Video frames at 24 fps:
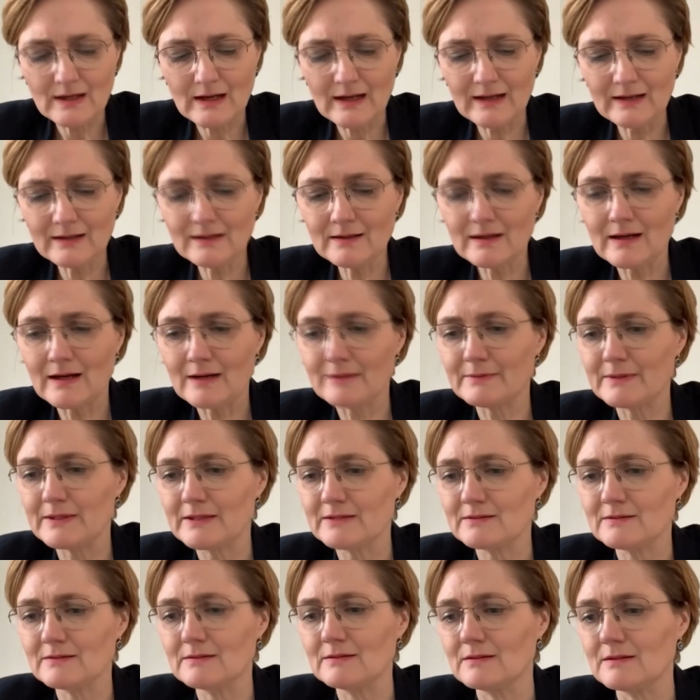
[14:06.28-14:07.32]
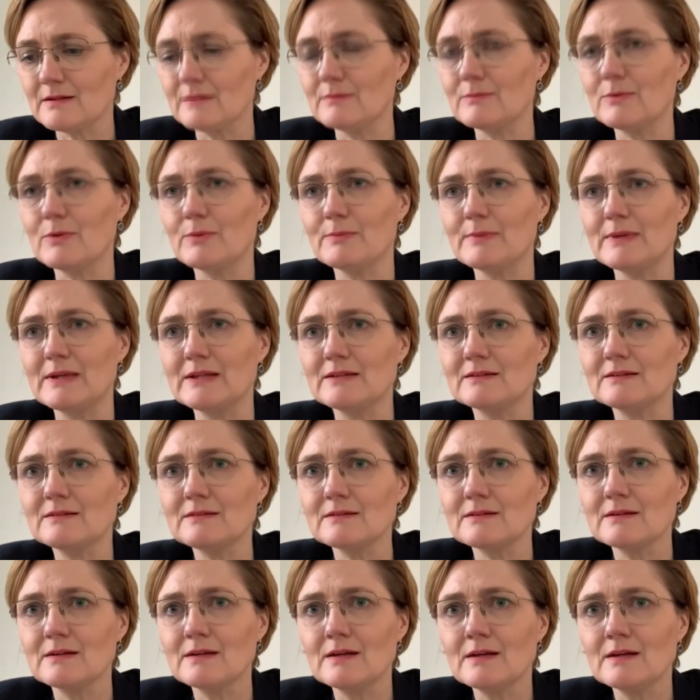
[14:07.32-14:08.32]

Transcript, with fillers: Alle arbeiten im Moment